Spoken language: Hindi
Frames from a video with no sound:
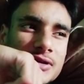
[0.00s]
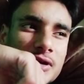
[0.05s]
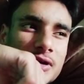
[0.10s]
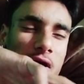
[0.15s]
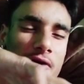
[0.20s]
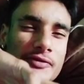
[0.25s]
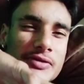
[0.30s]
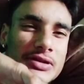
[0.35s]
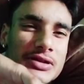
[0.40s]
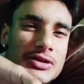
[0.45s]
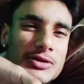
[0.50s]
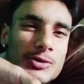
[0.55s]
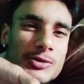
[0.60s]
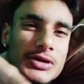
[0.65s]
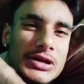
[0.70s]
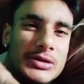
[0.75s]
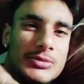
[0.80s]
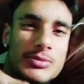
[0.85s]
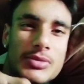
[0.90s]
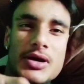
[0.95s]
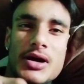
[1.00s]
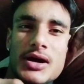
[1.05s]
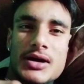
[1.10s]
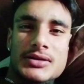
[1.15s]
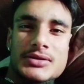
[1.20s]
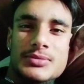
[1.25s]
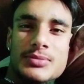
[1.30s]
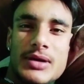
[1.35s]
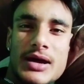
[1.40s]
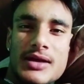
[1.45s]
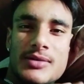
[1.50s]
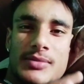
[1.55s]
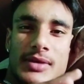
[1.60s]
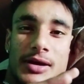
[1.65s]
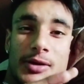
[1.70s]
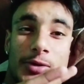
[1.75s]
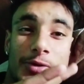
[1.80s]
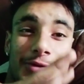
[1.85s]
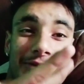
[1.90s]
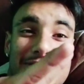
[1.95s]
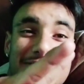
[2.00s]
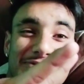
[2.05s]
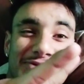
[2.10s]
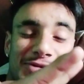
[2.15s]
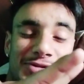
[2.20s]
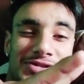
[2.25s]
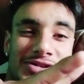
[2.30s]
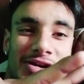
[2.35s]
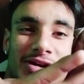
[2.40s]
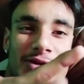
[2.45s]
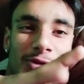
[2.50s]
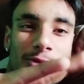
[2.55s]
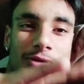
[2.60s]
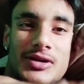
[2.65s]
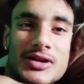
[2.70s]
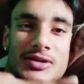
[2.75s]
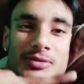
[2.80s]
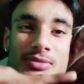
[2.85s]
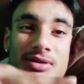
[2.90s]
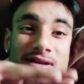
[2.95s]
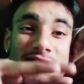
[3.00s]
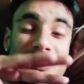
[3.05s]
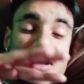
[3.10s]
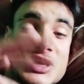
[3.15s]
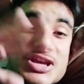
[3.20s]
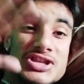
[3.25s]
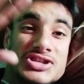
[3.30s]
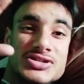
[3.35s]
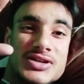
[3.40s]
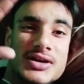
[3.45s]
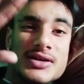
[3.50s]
काफ़ी दिनों के बाद भाई मैं कॉलेज को जा रहा हूँ लगभग तीन